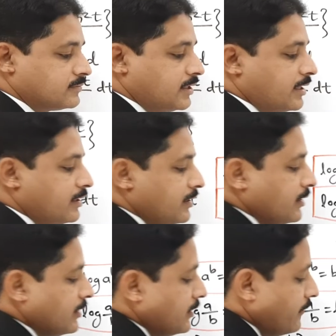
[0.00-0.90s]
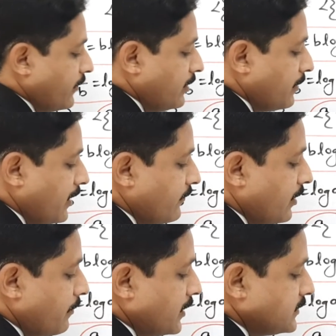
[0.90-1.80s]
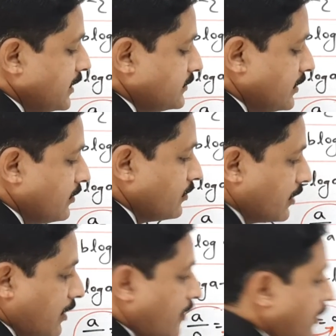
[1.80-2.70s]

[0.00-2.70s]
ठीक है ये वन बाय वन प्लस ये जीरो हो गया